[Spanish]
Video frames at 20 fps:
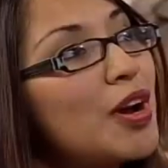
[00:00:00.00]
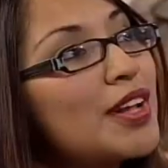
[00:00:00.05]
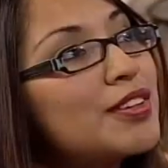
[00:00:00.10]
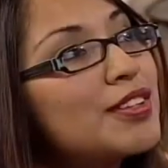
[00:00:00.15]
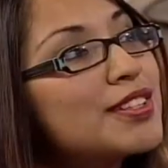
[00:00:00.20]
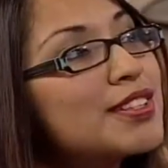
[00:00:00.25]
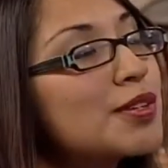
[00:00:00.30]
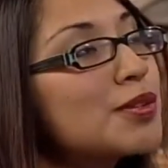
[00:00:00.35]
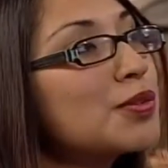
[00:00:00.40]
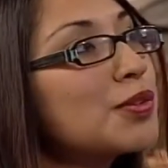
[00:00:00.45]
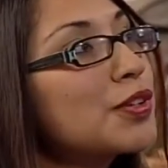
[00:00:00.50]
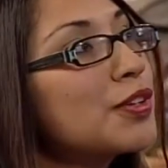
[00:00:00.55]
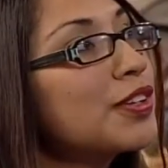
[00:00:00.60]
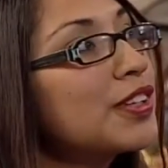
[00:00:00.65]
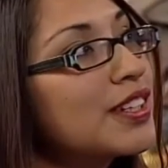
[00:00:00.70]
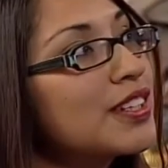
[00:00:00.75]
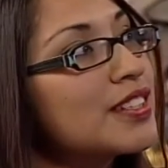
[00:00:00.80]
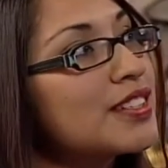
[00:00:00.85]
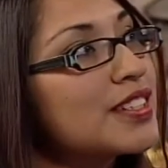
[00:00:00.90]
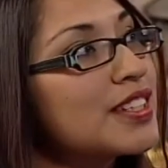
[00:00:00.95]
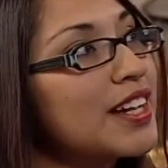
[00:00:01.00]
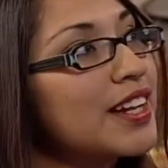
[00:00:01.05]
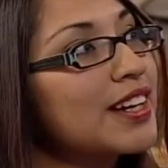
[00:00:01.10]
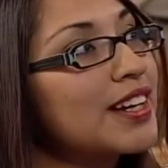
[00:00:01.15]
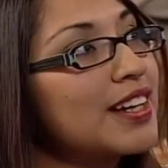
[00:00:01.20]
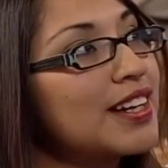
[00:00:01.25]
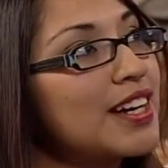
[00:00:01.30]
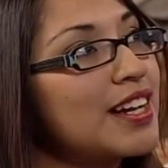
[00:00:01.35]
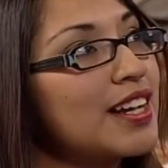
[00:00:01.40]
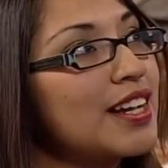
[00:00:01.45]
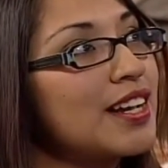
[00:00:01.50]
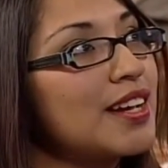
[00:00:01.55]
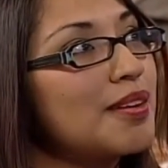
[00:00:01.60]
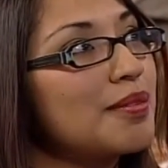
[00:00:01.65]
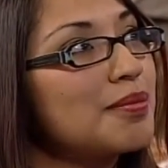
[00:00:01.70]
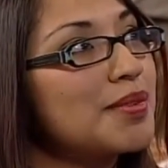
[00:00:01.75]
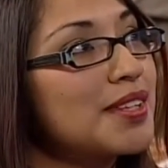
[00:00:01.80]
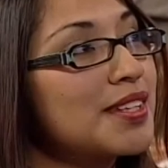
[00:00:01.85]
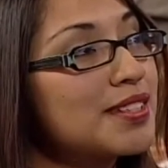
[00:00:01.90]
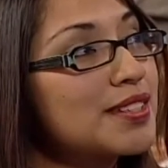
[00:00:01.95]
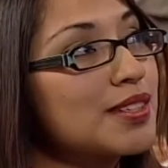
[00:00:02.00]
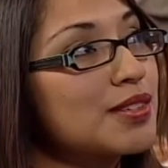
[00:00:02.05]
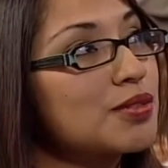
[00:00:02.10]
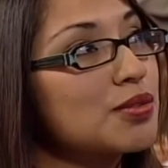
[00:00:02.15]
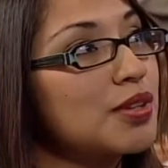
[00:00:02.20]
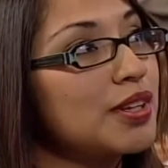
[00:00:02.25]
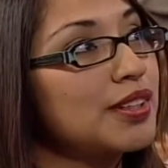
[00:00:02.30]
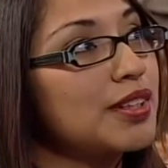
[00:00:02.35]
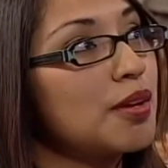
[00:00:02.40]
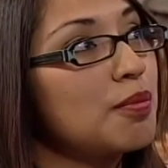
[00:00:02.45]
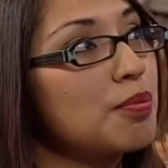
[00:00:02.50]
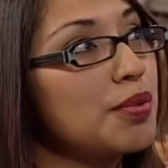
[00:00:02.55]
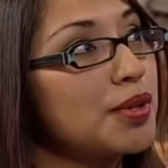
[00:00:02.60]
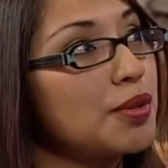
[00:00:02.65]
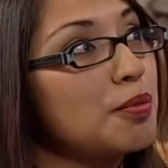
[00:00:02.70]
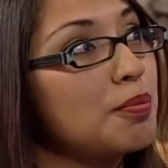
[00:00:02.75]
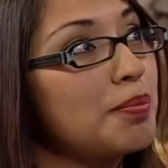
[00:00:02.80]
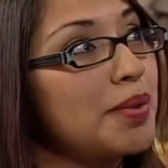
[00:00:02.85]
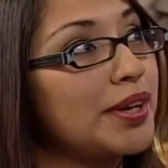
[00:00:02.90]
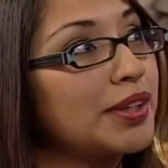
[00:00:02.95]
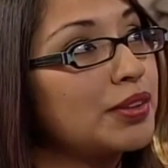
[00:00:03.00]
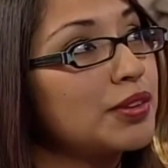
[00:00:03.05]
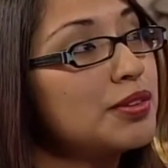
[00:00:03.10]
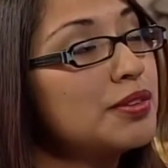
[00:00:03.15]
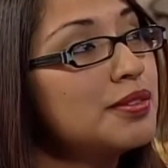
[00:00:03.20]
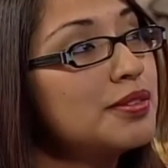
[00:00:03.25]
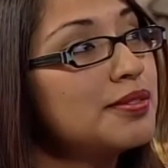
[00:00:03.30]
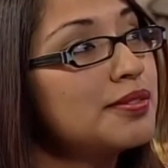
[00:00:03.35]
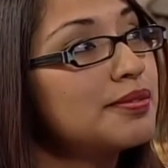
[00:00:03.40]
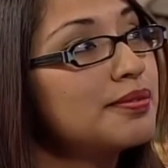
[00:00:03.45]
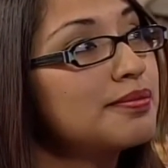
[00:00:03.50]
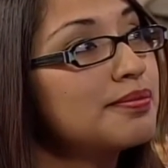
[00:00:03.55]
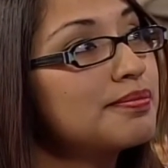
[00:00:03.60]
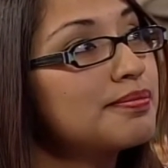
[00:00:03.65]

¿cuándo es seguro iniciar la vida sexual después de un parto?